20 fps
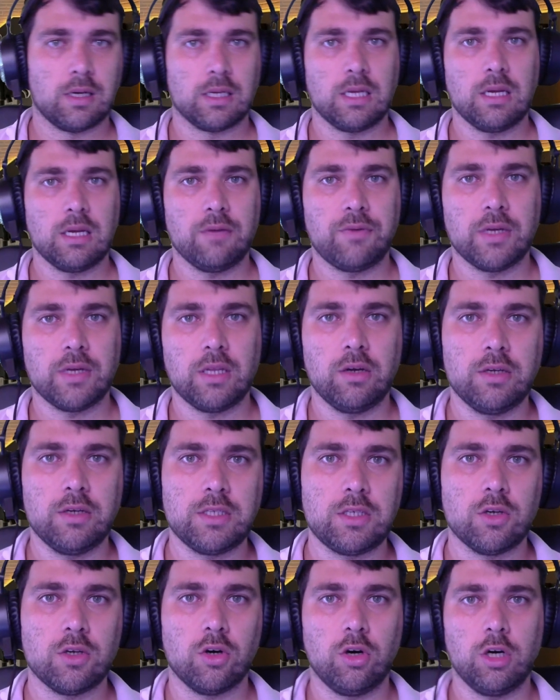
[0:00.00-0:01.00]
quer falar é o
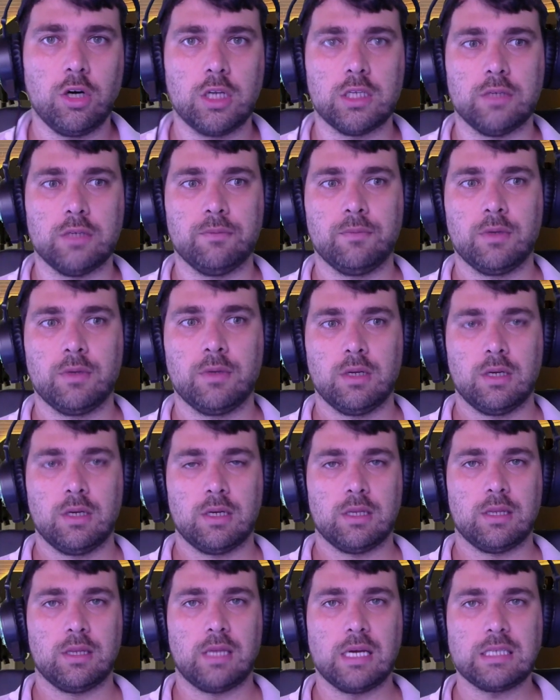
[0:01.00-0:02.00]
Riccioli.
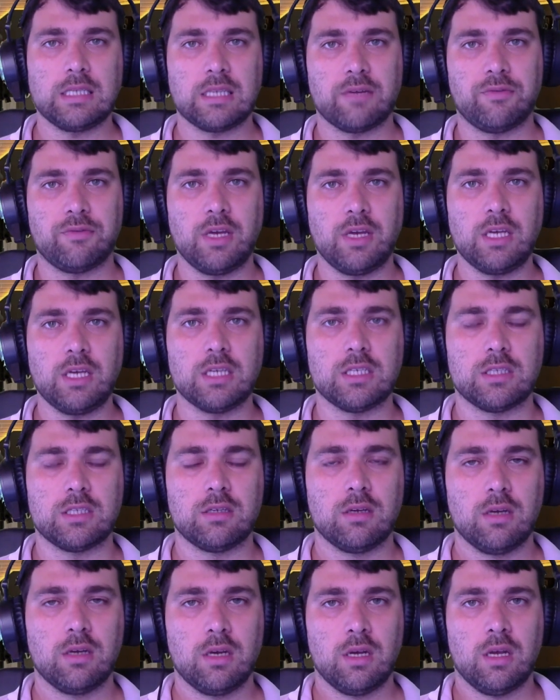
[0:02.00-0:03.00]
Desta vez
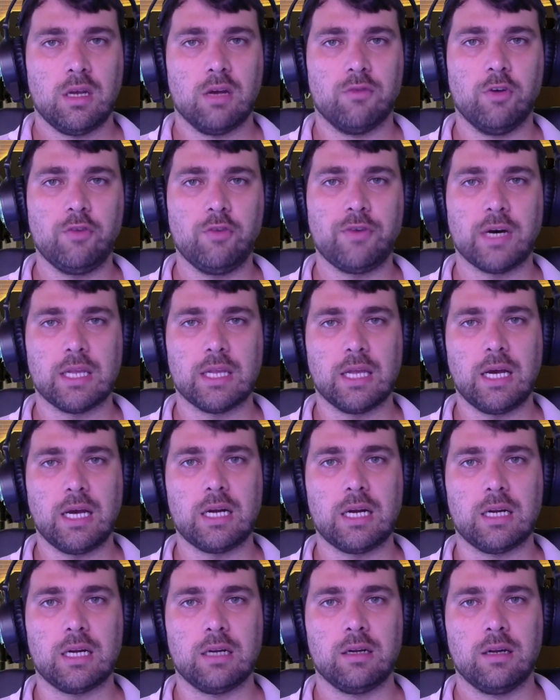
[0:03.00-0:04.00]
eu vou
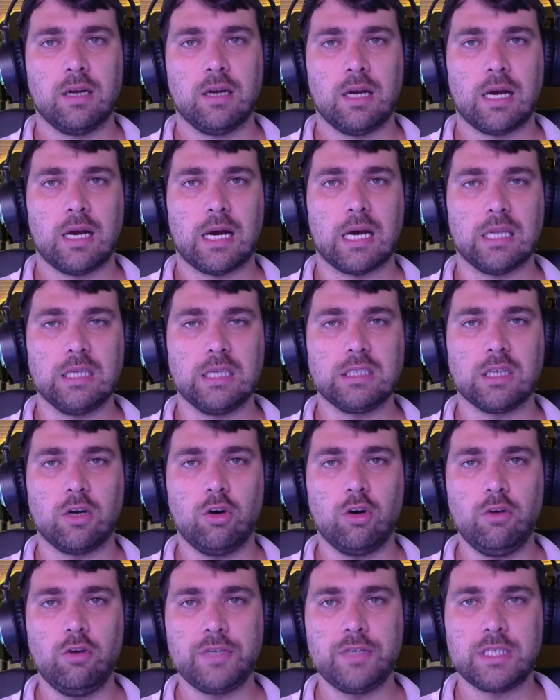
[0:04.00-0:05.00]
falar a lista
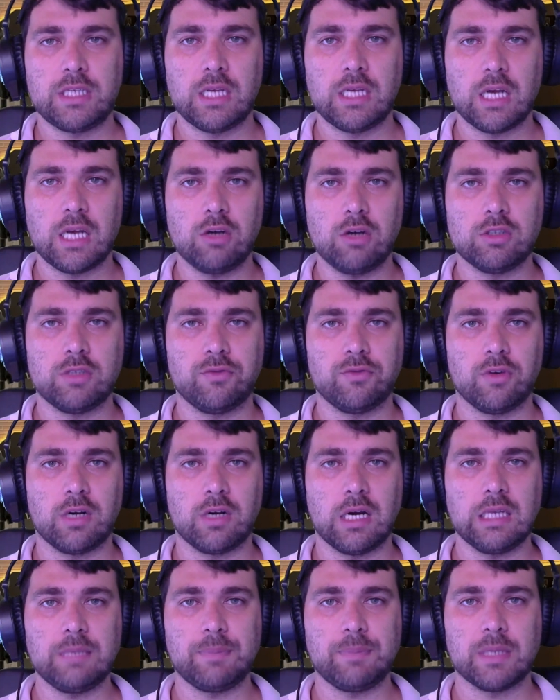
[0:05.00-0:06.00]
oficial
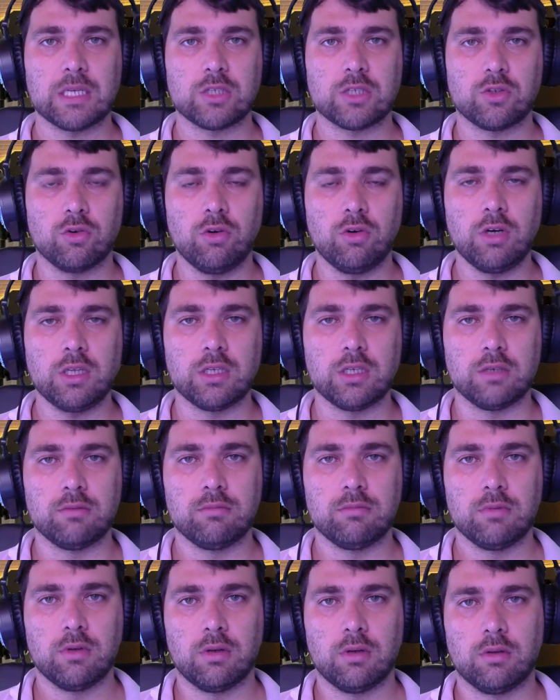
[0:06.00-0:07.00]
divulgada pela Sony
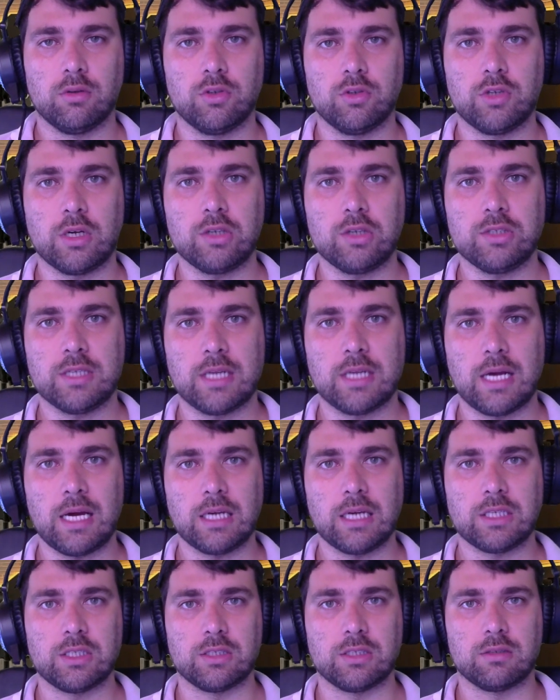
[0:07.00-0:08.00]
dos jogos
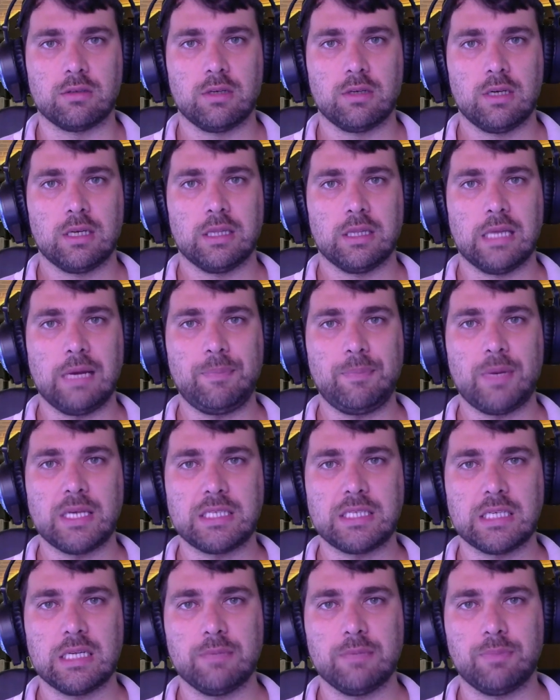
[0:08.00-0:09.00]
grátis da
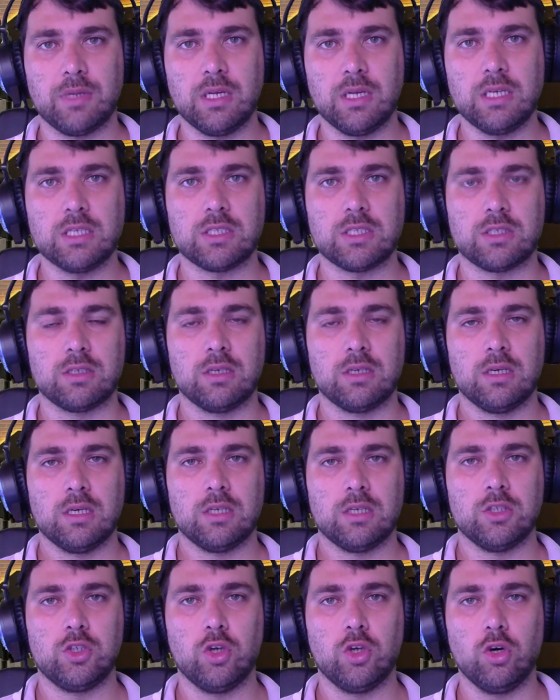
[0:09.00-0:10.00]
PSN Plus
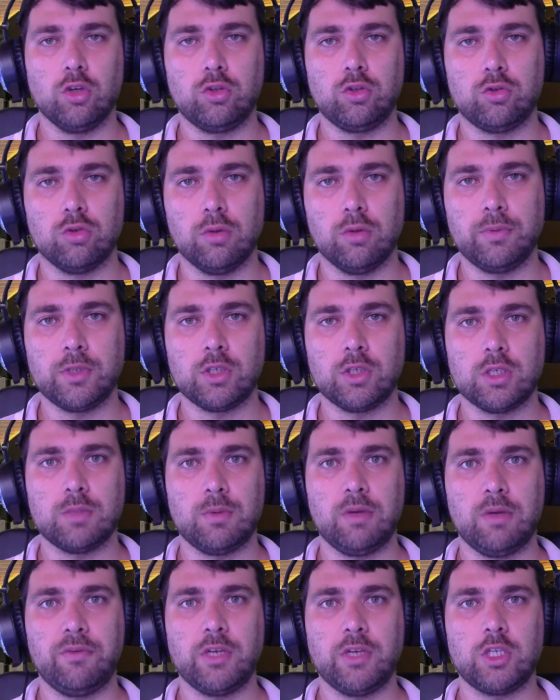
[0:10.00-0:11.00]
de outubro de
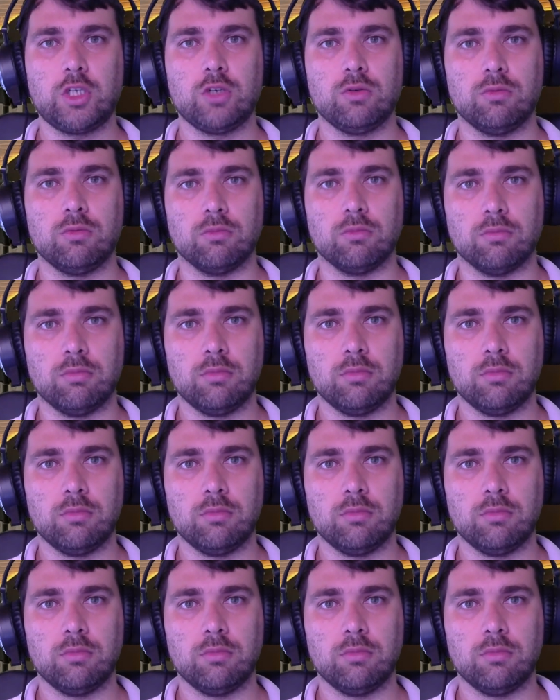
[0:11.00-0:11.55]
2021. Se